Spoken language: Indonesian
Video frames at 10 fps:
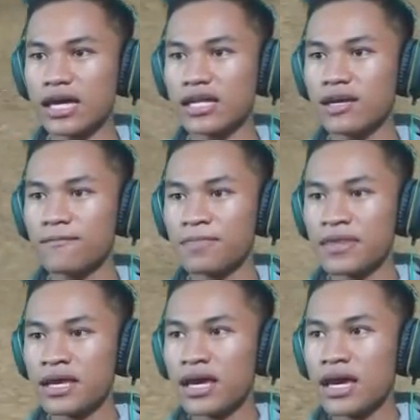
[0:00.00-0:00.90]
ini
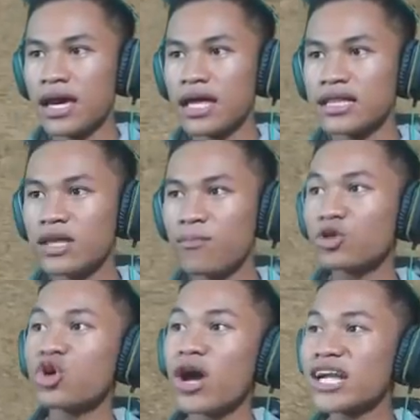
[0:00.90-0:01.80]
di
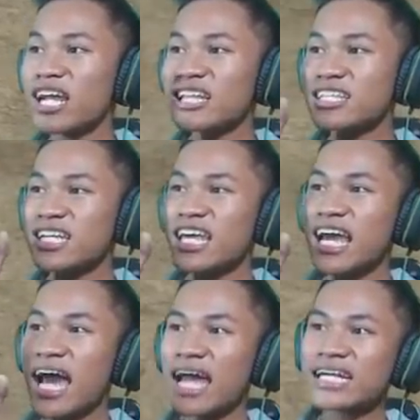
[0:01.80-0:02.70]
pojok kanan atas ini
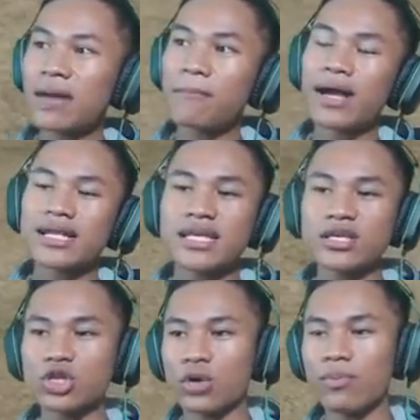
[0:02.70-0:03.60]
nggak ada barnya
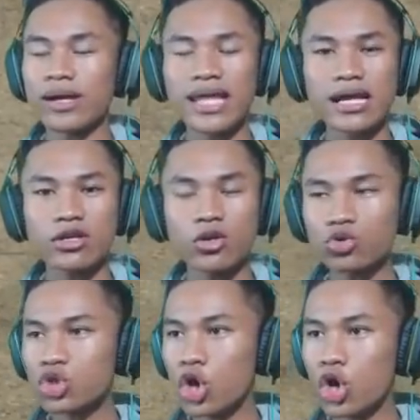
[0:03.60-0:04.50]
coy. Bar darahnya
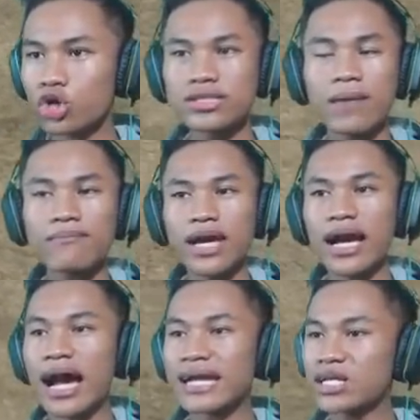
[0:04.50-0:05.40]
ucok, jamnya
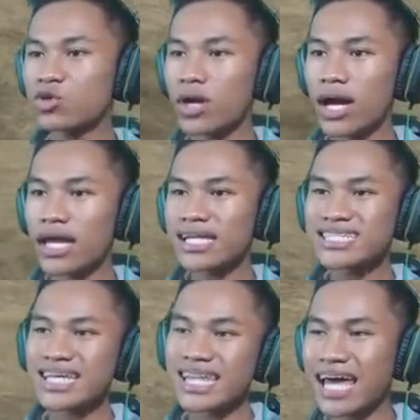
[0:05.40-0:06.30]
nggak ada juga. Ini
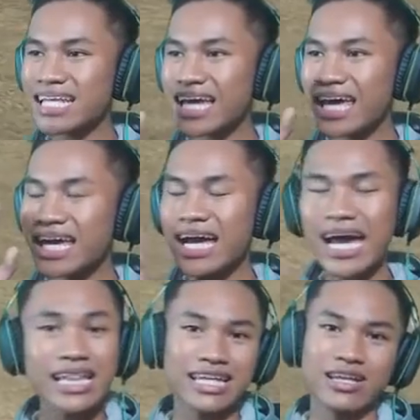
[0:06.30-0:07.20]
settingannya kayaknya
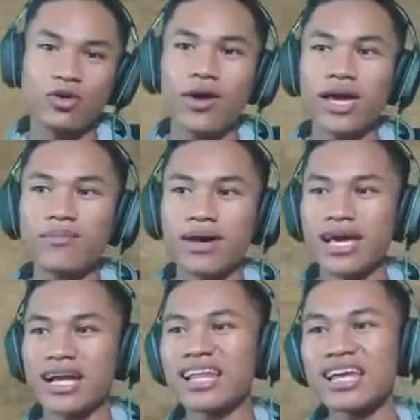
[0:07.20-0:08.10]
keganti nih gua ya. Bagi
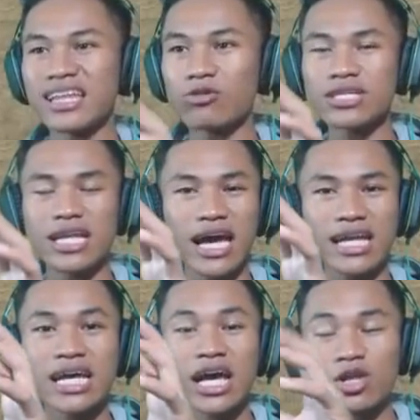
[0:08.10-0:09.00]
kalian yang tahu
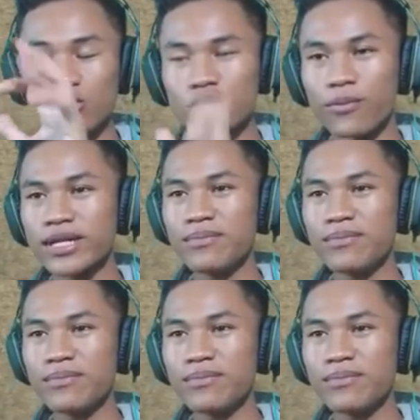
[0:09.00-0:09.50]
silahkan terus komen di